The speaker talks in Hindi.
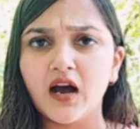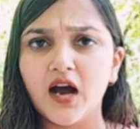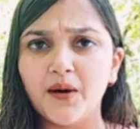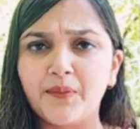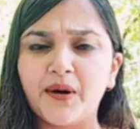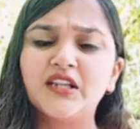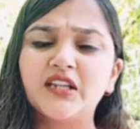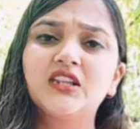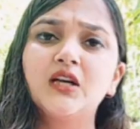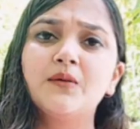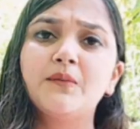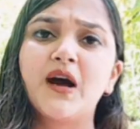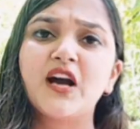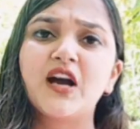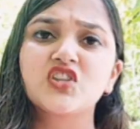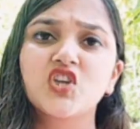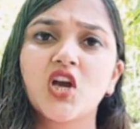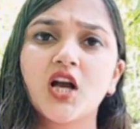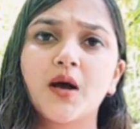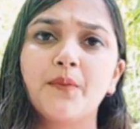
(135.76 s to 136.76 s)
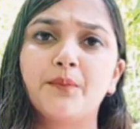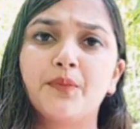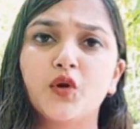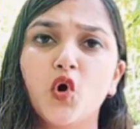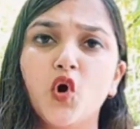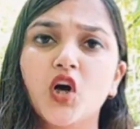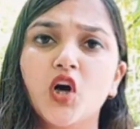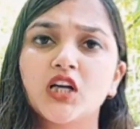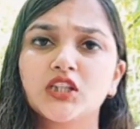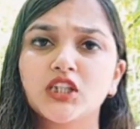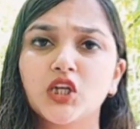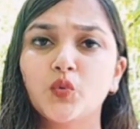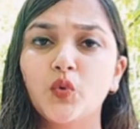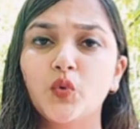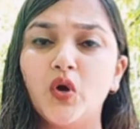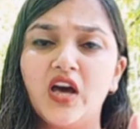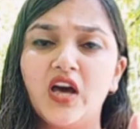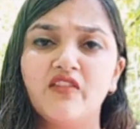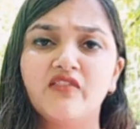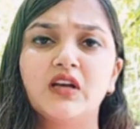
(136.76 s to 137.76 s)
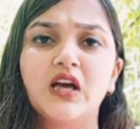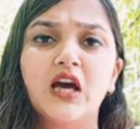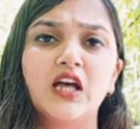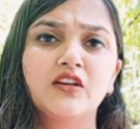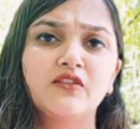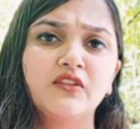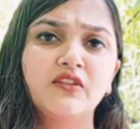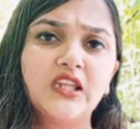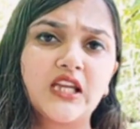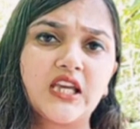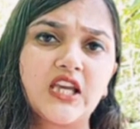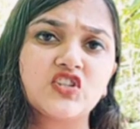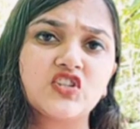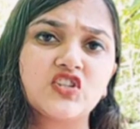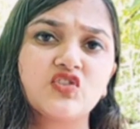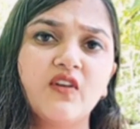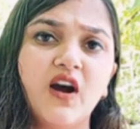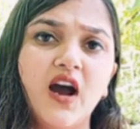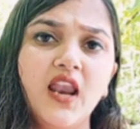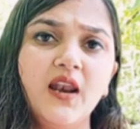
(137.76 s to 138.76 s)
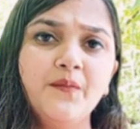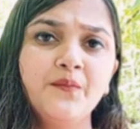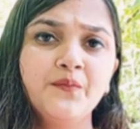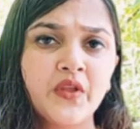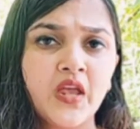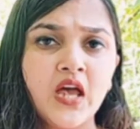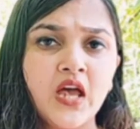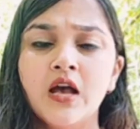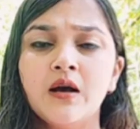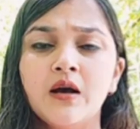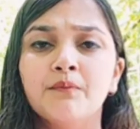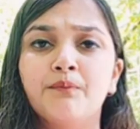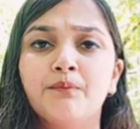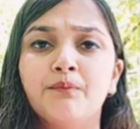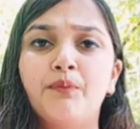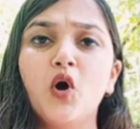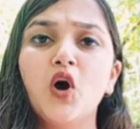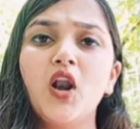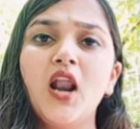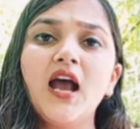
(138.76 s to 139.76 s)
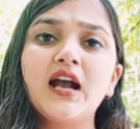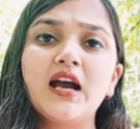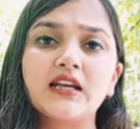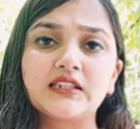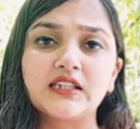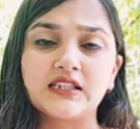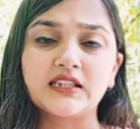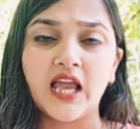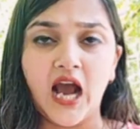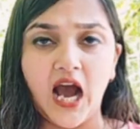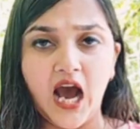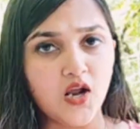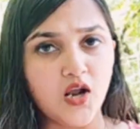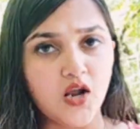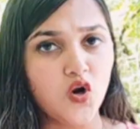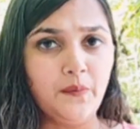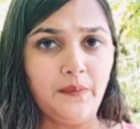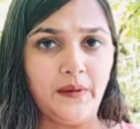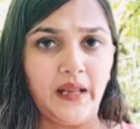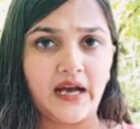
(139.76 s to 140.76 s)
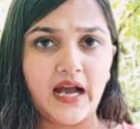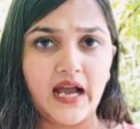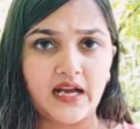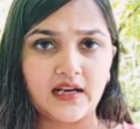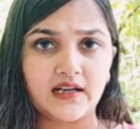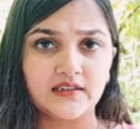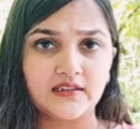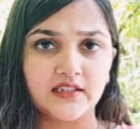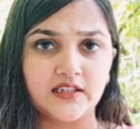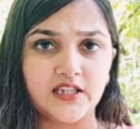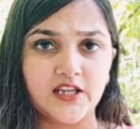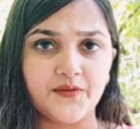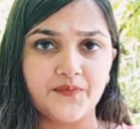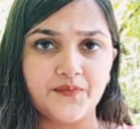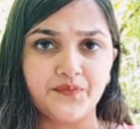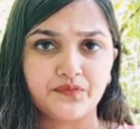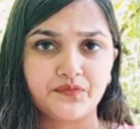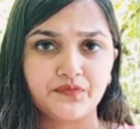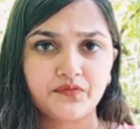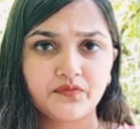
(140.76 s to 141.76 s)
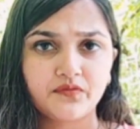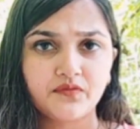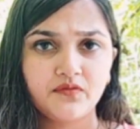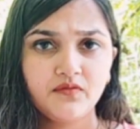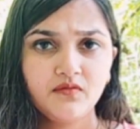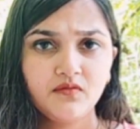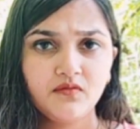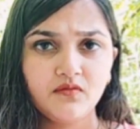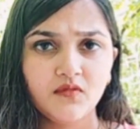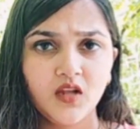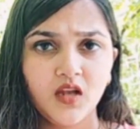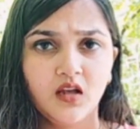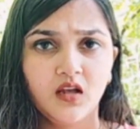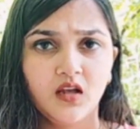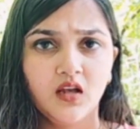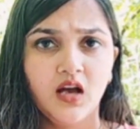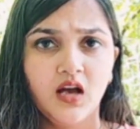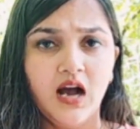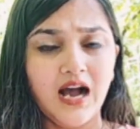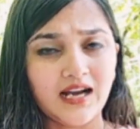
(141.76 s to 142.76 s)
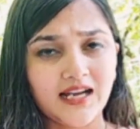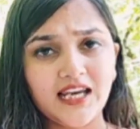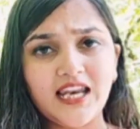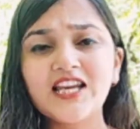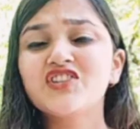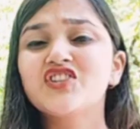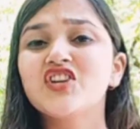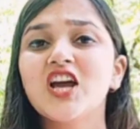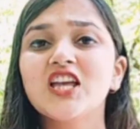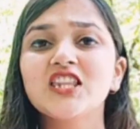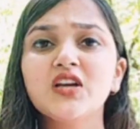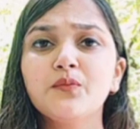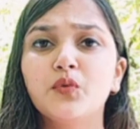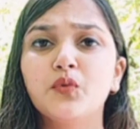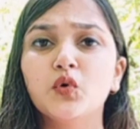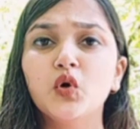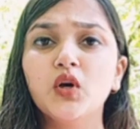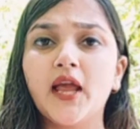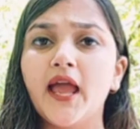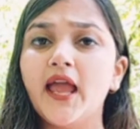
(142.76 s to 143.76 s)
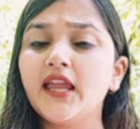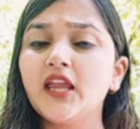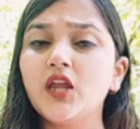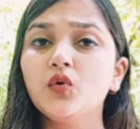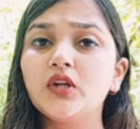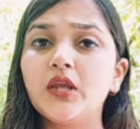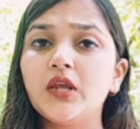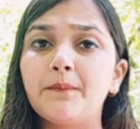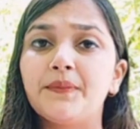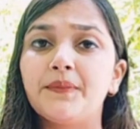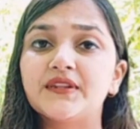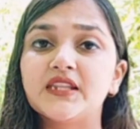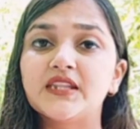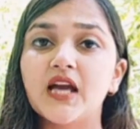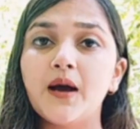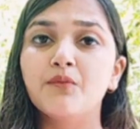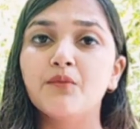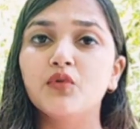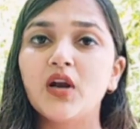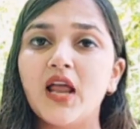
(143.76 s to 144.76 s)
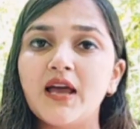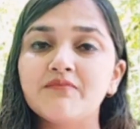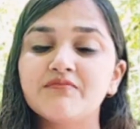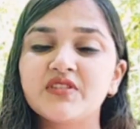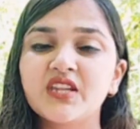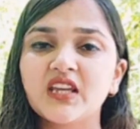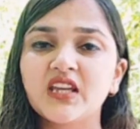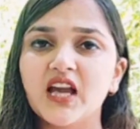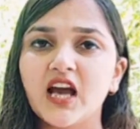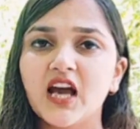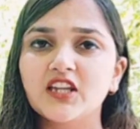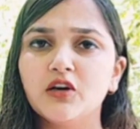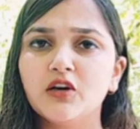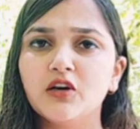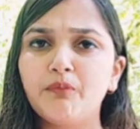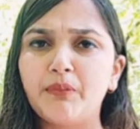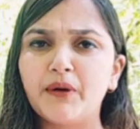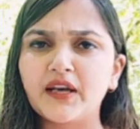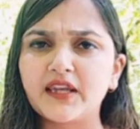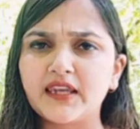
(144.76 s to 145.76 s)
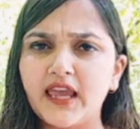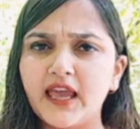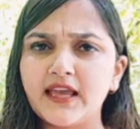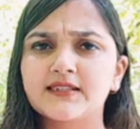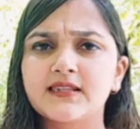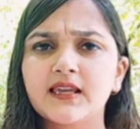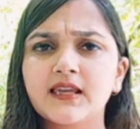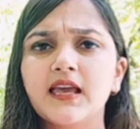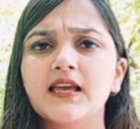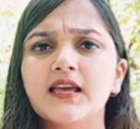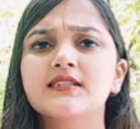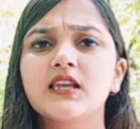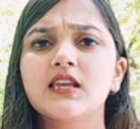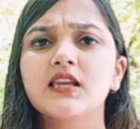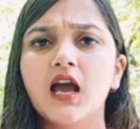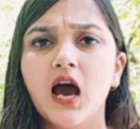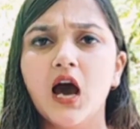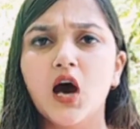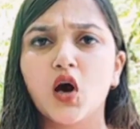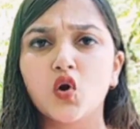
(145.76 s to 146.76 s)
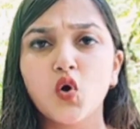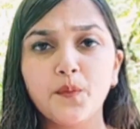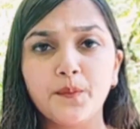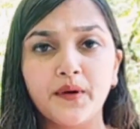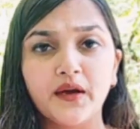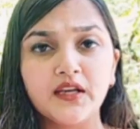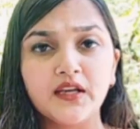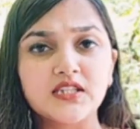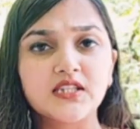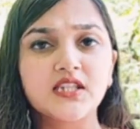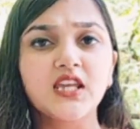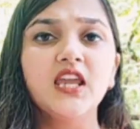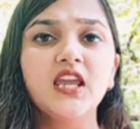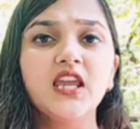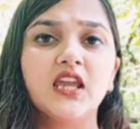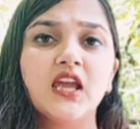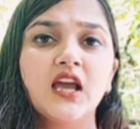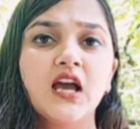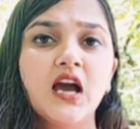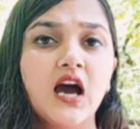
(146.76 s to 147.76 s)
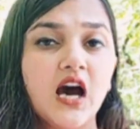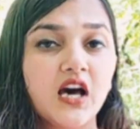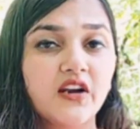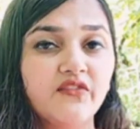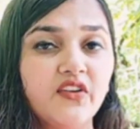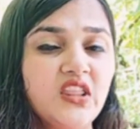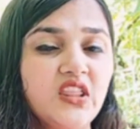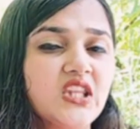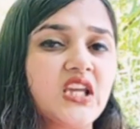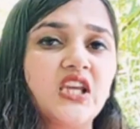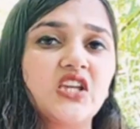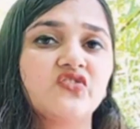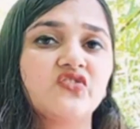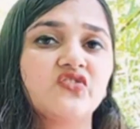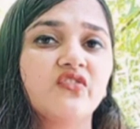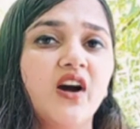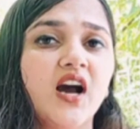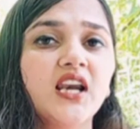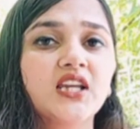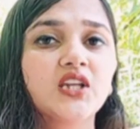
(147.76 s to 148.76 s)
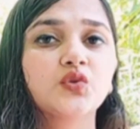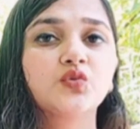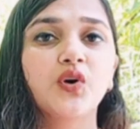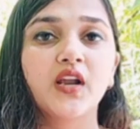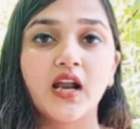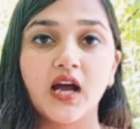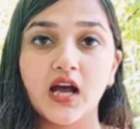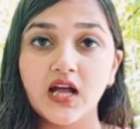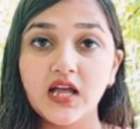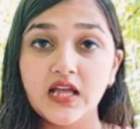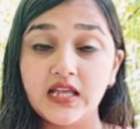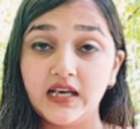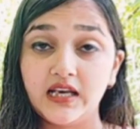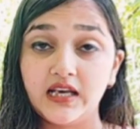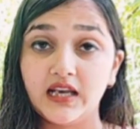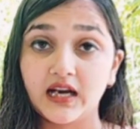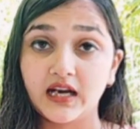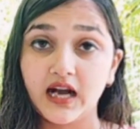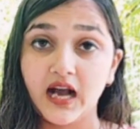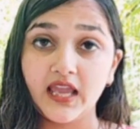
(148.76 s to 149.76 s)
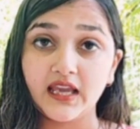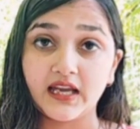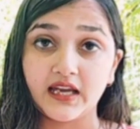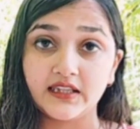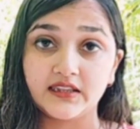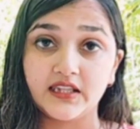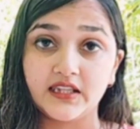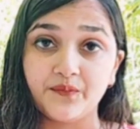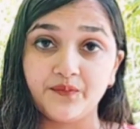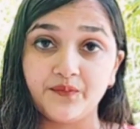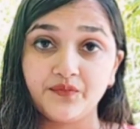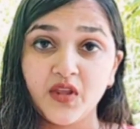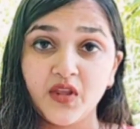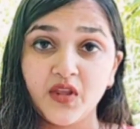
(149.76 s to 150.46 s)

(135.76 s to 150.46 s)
अभद्र भाषा का प्रयोग करते हुए अरविंद केजरीवाल बोला करते थे आरोप लगाया करते थे अखिलेश यादव भूल गए कि उनके पिता मुलायम सिंह यादव पर कैसे कैसे आरोप इसी अरविंद केजरीवाल के द्वारा लगाए गए थे